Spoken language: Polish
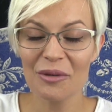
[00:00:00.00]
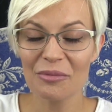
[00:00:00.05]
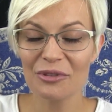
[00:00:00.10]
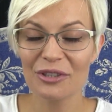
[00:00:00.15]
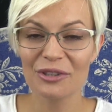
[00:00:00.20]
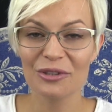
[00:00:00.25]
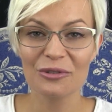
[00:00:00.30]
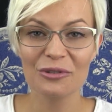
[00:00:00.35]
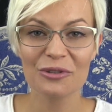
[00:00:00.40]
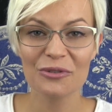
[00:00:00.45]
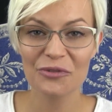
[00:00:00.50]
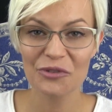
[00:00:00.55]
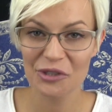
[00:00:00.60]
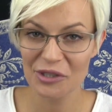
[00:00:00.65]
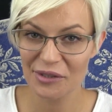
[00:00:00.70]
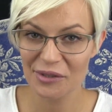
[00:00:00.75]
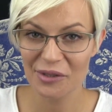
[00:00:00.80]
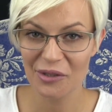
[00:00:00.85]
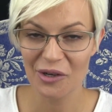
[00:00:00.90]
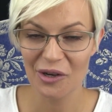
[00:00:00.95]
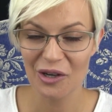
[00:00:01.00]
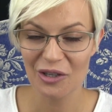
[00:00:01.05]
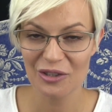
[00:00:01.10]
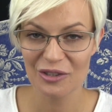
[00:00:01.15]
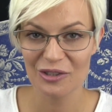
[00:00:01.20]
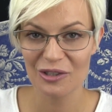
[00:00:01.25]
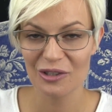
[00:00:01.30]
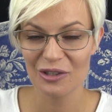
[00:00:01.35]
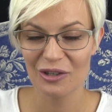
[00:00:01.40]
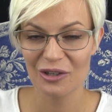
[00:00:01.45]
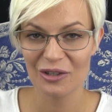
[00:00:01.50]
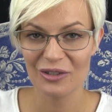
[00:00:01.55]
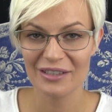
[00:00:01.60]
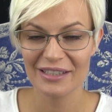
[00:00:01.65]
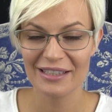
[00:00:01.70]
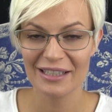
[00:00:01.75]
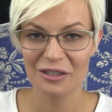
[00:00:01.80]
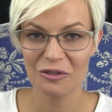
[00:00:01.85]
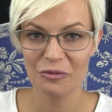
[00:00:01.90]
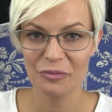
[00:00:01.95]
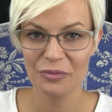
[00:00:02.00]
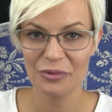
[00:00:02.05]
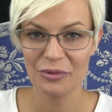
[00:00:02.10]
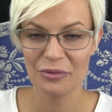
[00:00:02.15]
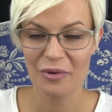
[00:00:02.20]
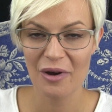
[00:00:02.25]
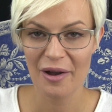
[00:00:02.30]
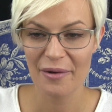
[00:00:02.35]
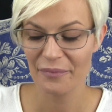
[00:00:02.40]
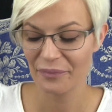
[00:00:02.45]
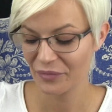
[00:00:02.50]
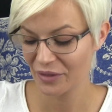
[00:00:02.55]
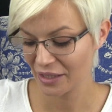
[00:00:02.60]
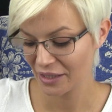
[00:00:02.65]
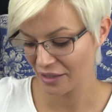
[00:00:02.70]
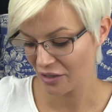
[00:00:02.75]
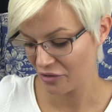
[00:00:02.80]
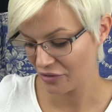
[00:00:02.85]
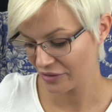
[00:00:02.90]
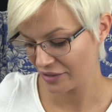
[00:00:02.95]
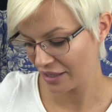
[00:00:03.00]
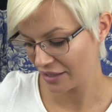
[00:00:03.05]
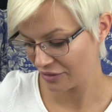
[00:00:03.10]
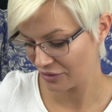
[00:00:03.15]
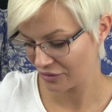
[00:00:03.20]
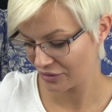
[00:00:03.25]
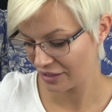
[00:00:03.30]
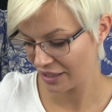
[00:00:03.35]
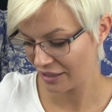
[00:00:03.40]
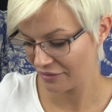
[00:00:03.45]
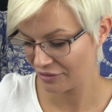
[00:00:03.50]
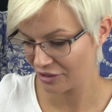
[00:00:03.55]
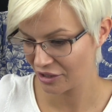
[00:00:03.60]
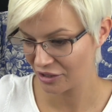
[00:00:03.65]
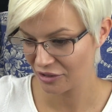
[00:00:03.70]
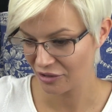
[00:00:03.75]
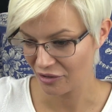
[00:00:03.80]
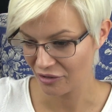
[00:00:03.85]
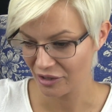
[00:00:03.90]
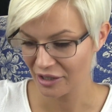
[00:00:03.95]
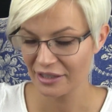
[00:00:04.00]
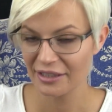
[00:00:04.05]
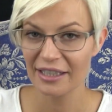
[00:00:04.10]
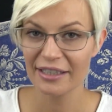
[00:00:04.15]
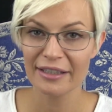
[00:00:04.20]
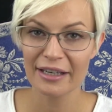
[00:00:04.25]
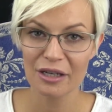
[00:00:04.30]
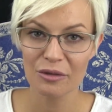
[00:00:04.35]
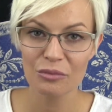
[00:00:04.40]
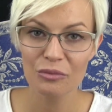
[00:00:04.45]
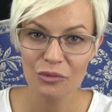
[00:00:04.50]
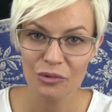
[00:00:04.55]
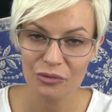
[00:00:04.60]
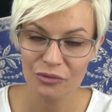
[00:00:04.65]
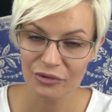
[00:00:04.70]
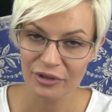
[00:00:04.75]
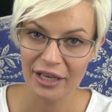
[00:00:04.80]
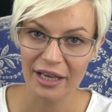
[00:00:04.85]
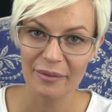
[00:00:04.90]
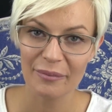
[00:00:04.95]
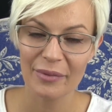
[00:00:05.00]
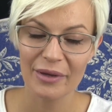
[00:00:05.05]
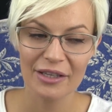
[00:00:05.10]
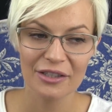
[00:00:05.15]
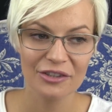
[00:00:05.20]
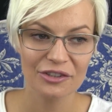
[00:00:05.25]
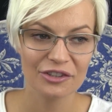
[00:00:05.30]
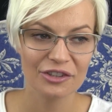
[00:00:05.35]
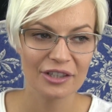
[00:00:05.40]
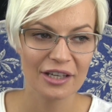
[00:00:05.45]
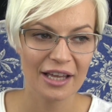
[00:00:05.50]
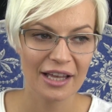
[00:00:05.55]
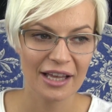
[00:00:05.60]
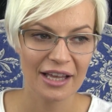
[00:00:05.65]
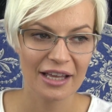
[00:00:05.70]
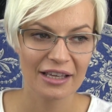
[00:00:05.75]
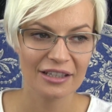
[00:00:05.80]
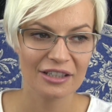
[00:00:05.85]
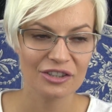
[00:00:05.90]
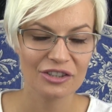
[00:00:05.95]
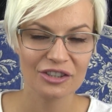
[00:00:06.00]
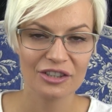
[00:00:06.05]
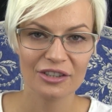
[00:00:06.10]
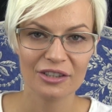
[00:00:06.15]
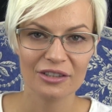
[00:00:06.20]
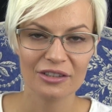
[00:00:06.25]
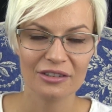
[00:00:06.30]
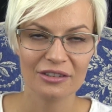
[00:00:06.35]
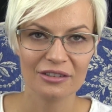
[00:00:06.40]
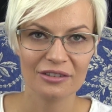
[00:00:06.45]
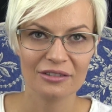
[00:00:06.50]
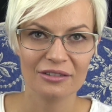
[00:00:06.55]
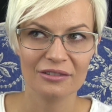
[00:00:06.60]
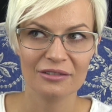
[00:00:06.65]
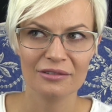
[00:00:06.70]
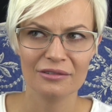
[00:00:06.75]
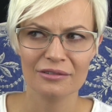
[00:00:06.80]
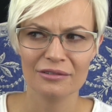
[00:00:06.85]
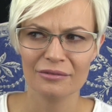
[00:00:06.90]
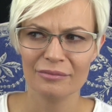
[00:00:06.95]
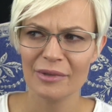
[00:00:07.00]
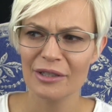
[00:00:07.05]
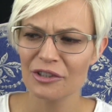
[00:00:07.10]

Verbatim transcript: Dobrze, to już wszystko, co zakupiłam e, ostatnio dla Wiktorii. Tak jak mówię, będzie jeszcze yy,